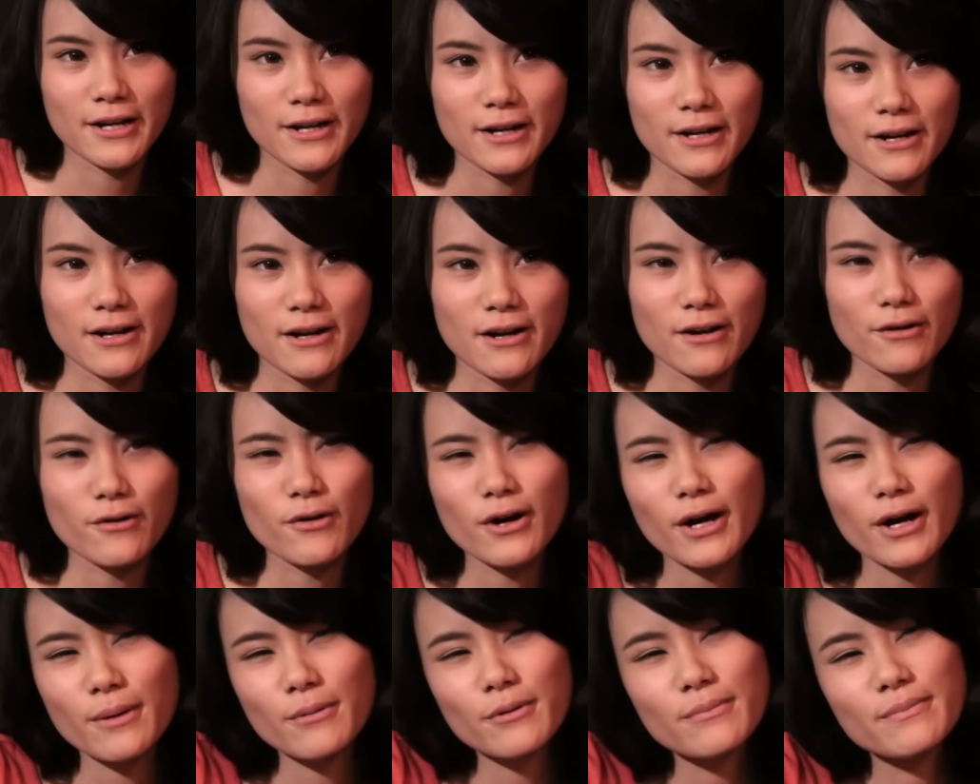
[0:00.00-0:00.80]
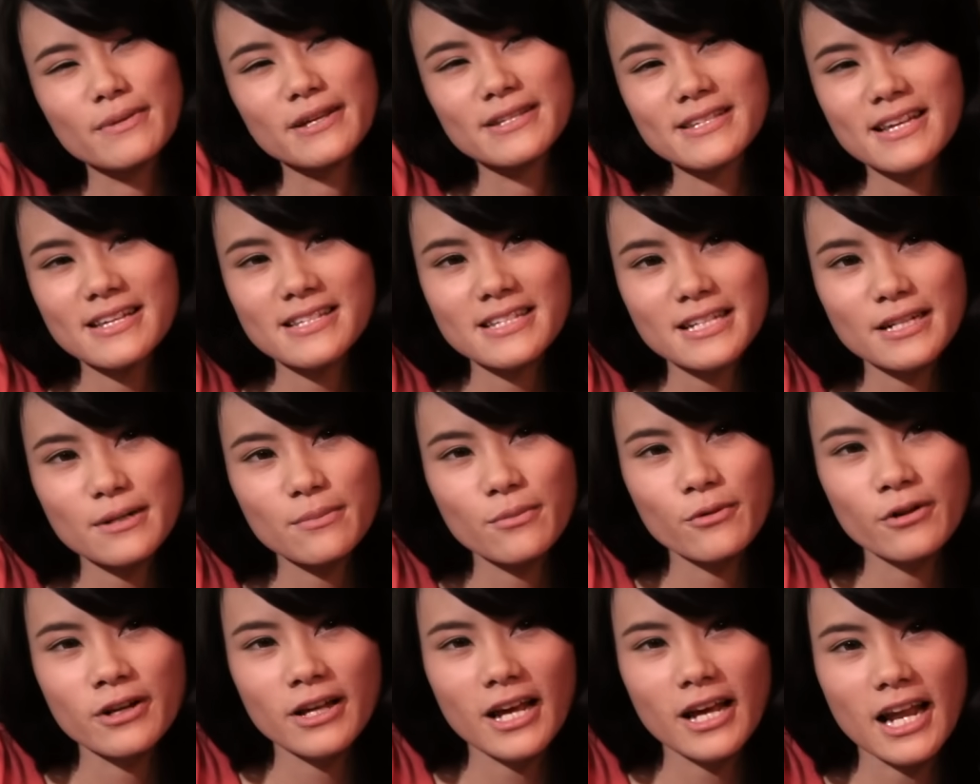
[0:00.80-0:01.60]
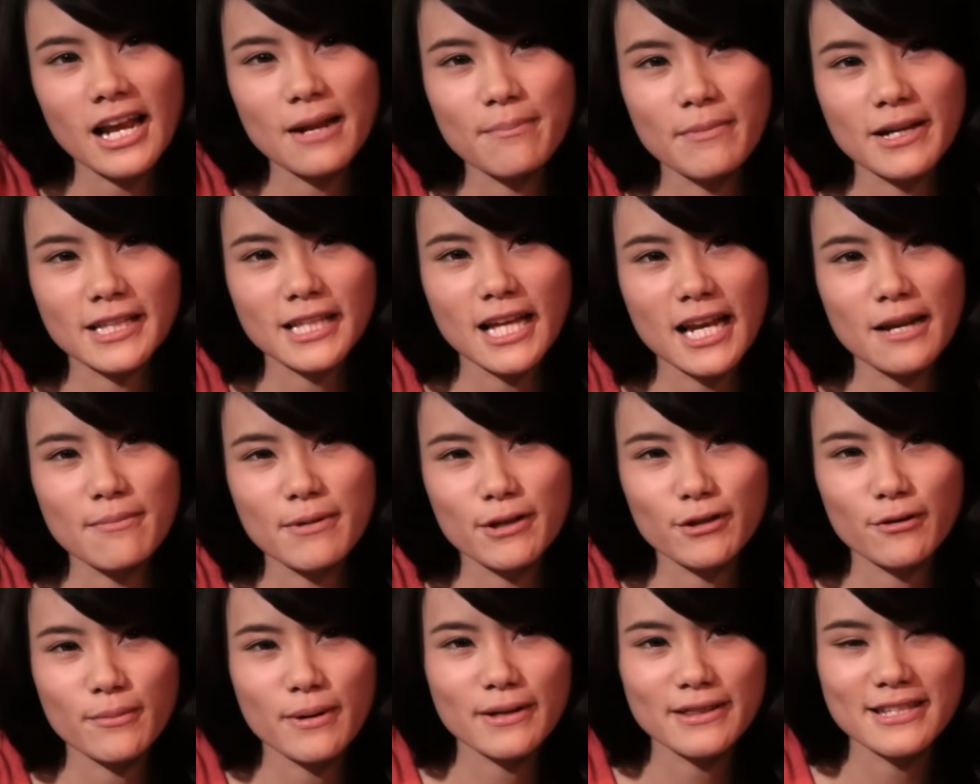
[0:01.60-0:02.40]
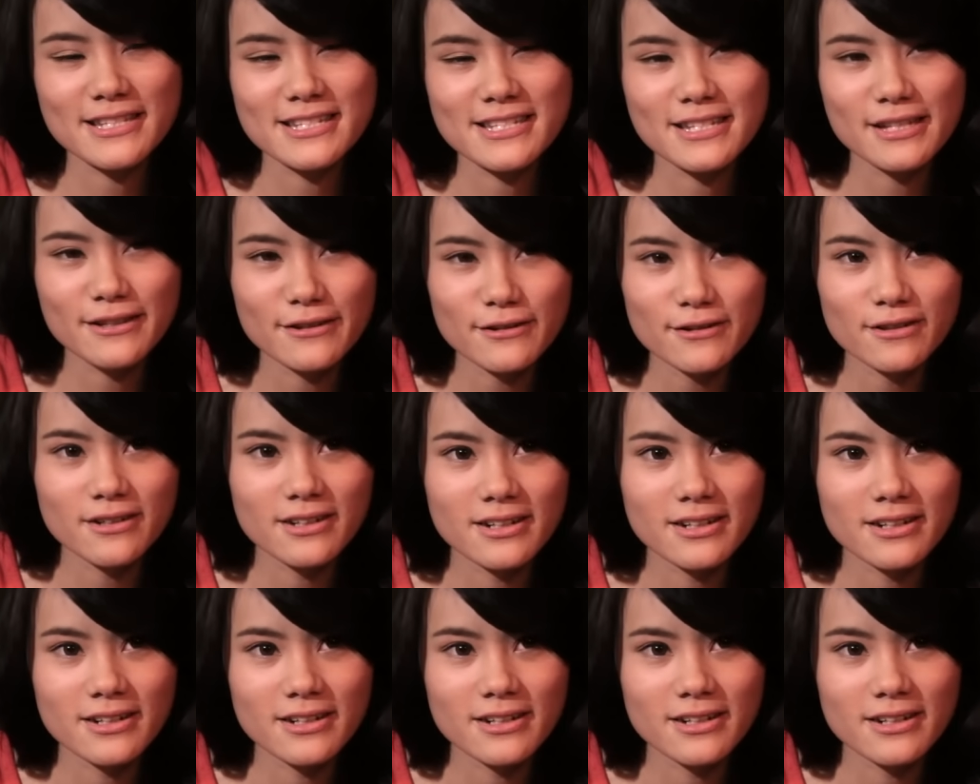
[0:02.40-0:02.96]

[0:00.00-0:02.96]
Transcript: soalnya kamu bisa sih nemuin kalimat-kalimat romantis gitu